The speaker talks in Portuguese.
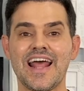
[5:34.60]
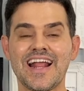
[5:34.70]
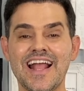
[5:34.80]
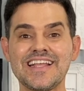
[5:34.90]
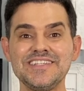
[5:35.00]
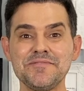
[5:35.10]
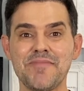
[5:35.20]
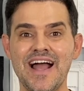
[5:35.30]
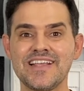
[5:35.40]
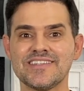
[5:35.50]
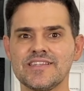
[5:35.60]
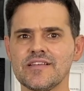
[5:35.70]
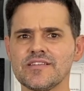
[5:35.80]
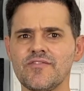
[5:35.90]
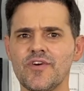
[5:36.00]
Caraca, que demais! E
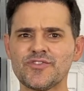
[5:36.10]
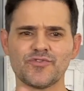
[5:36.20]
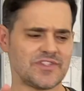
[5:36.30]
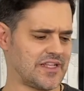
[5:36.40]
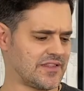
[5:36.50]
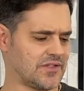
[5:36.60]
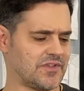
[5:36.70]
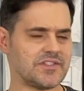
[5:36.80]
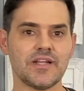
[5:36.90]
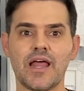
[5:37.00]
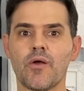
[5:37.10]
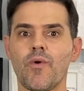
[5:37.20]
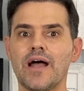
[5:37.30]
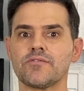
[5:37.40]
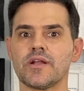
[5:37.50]
essa voz sustentando esse Lá 4